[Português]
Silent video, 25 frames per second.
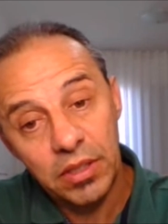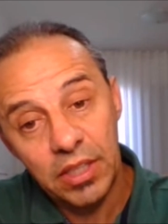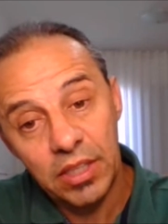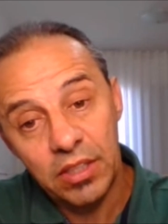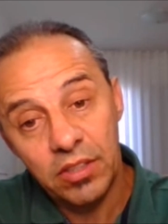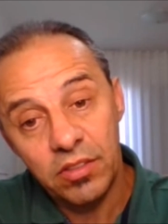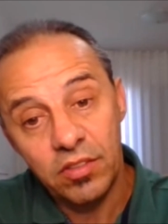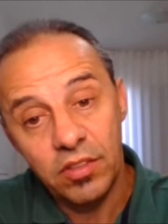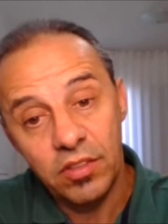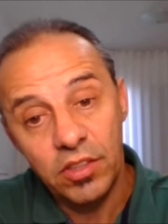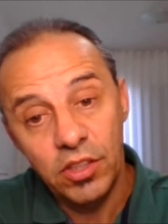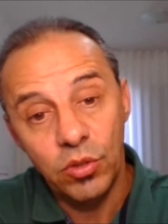pode ter
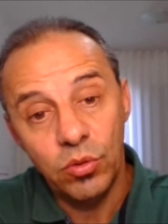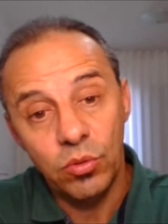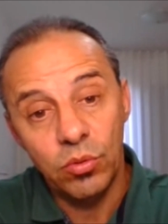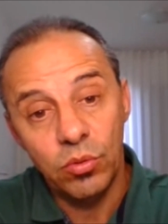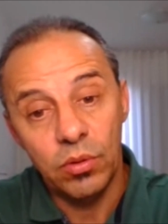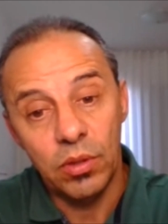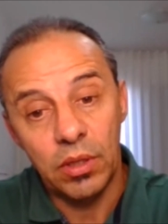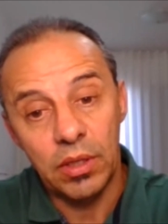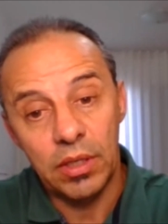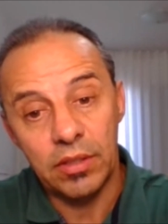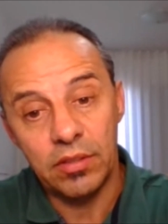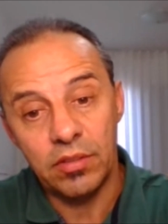
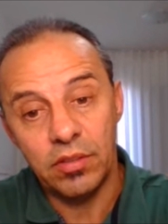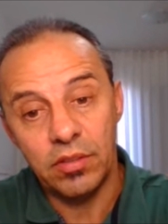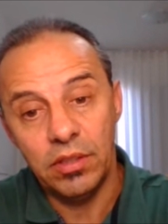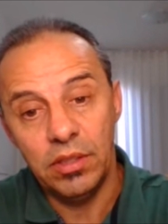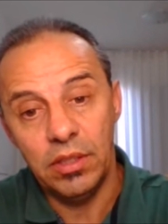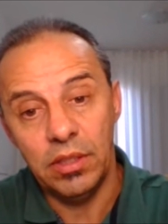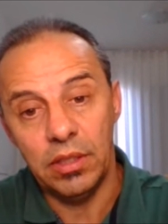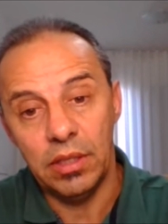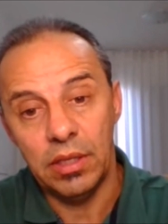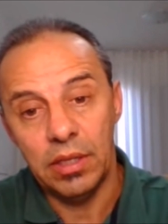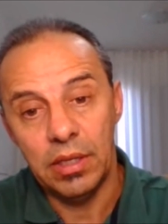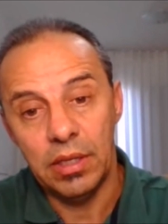sido,
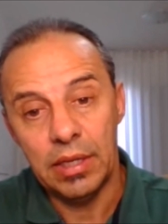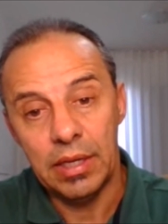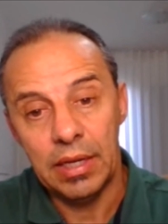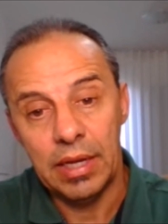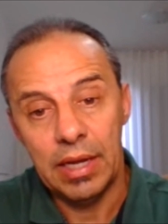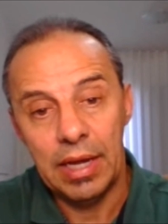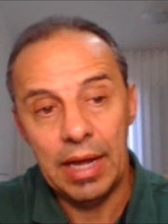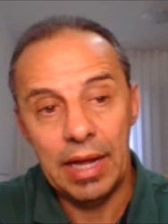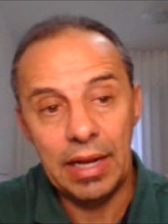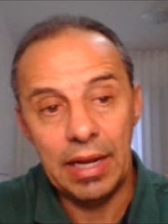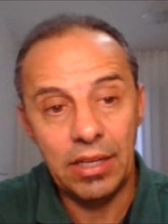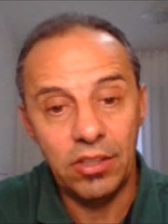assim,
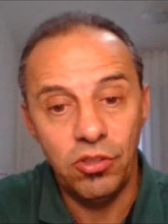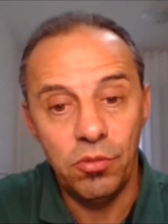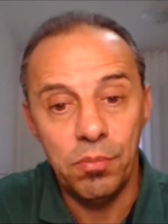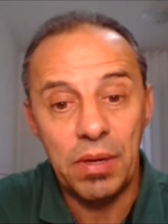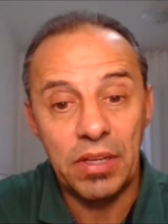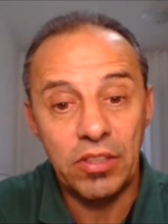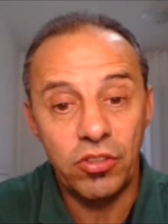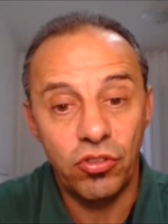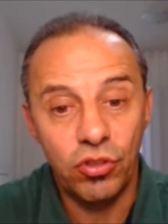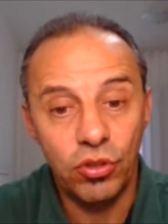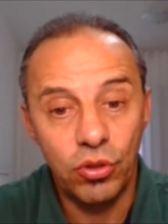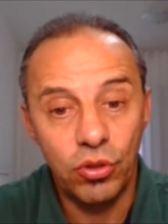ela de
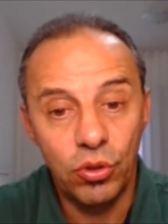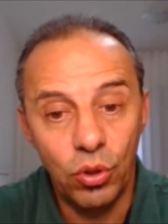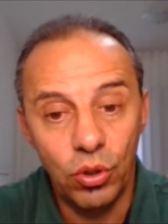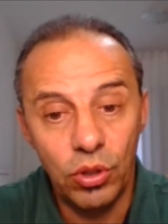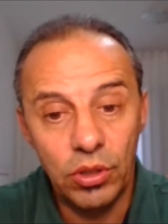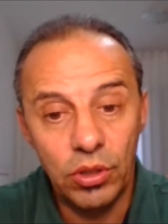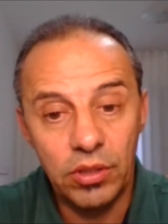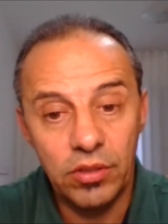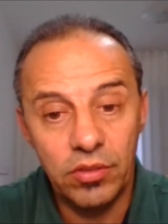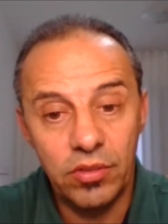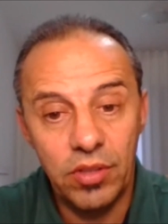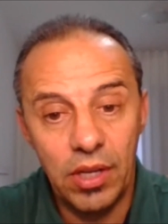
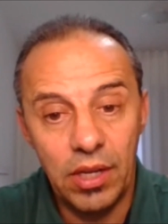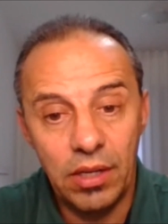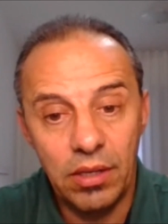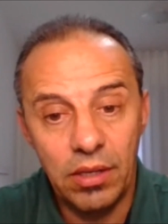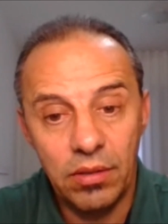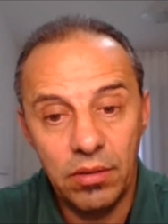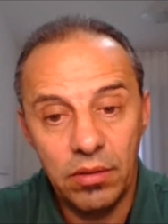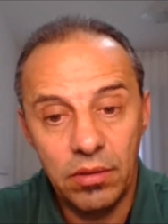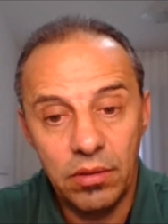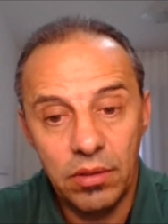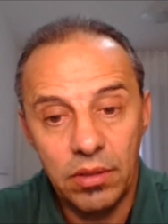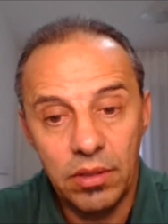bastidores, né?
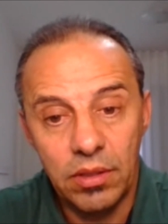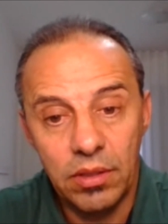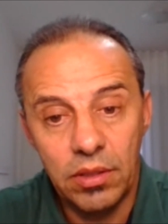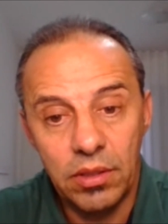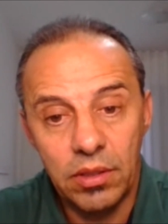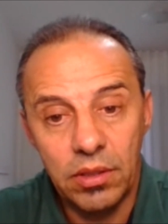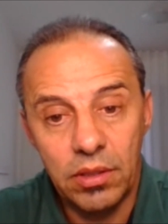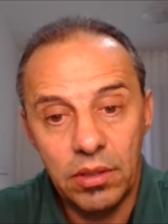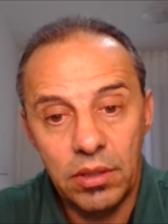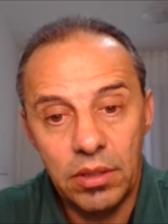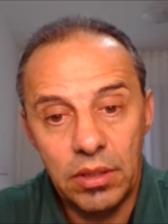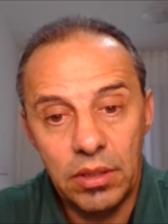É.
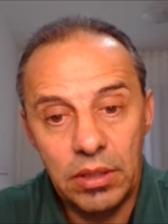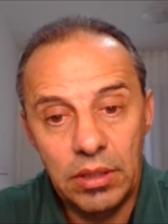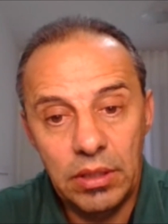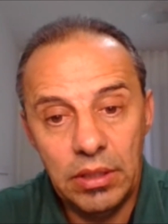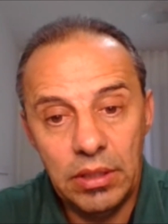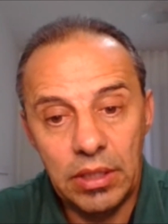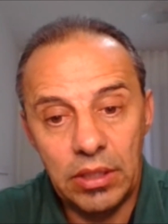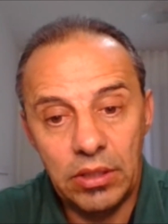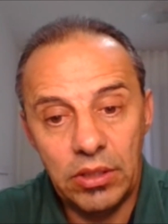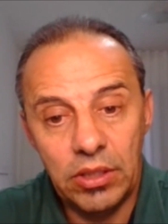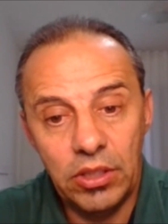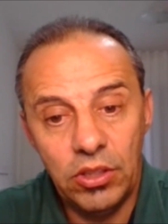
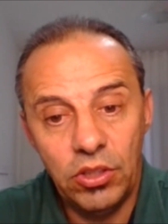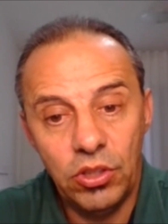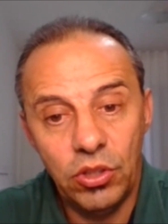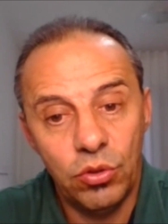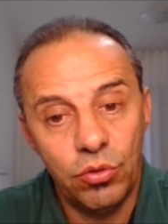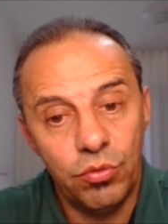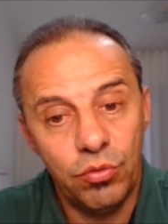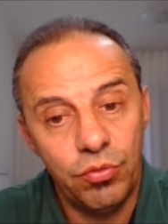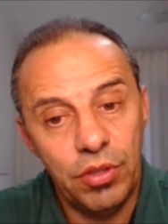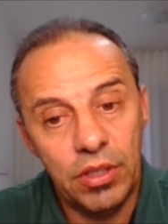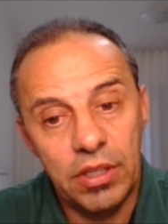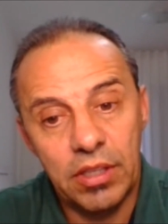E a gente
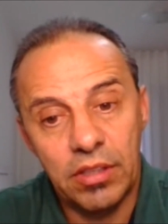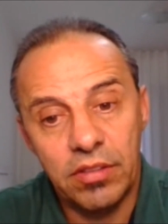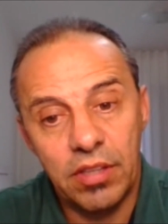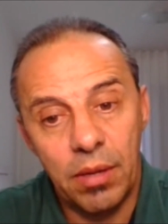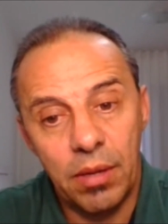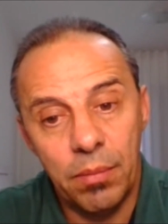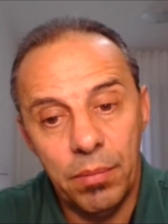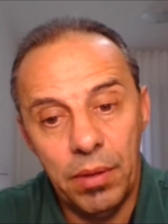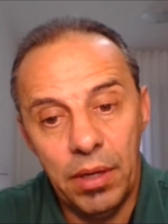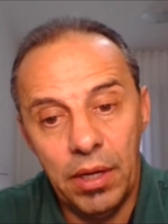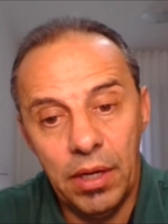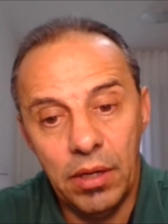não fica
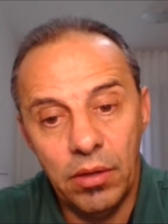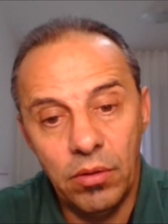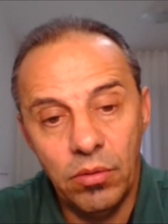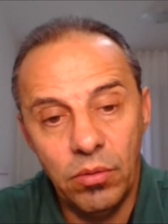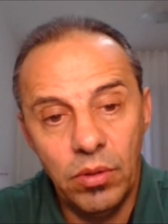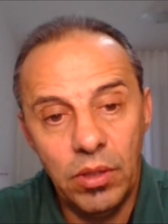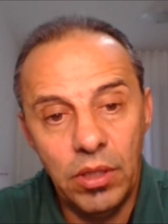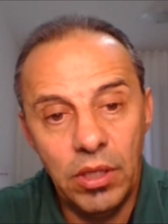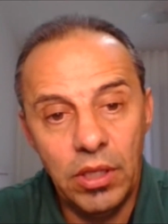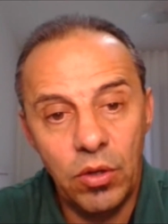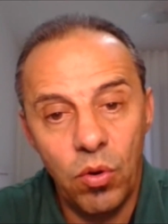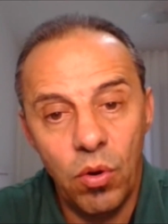sabendo, é,
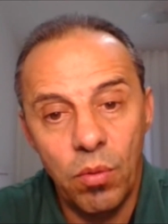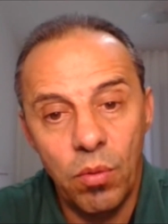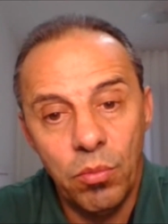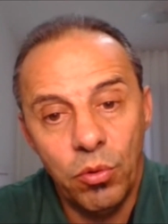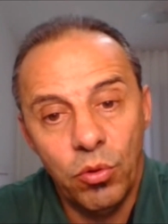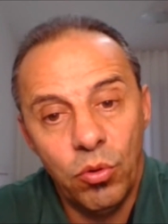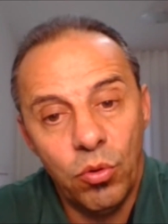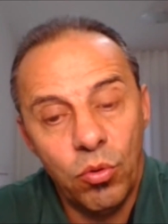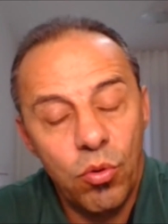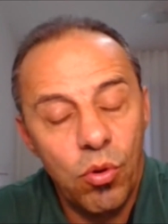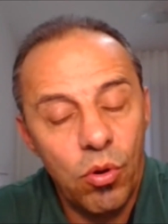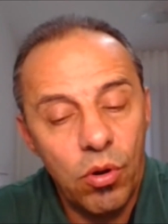e como ser.
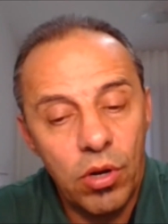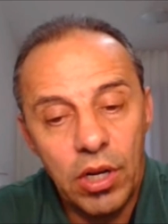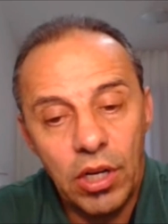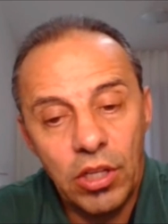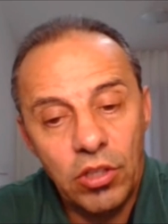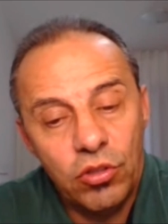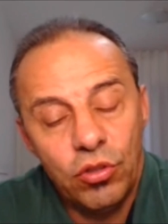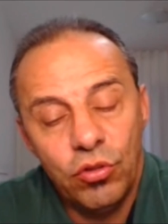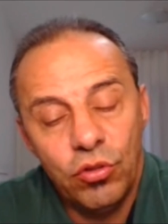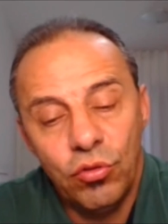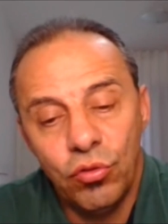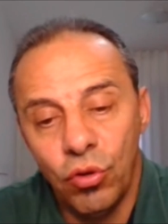não
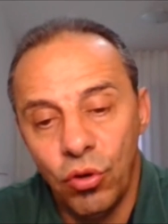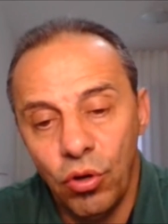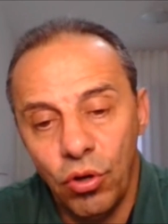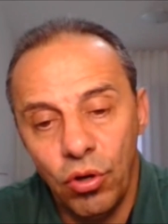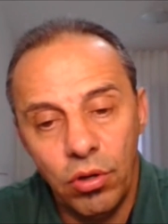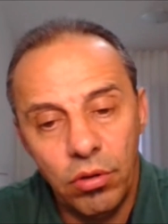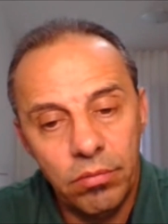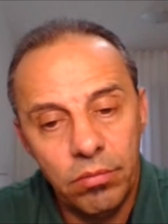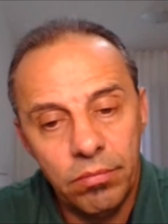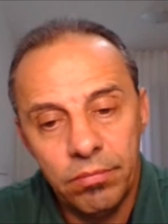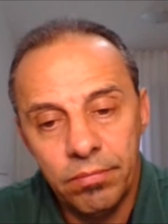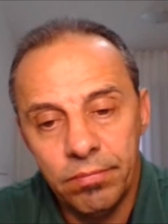
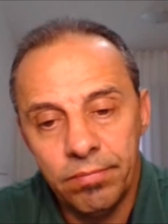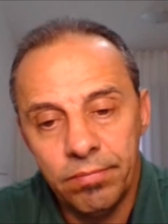concretizou,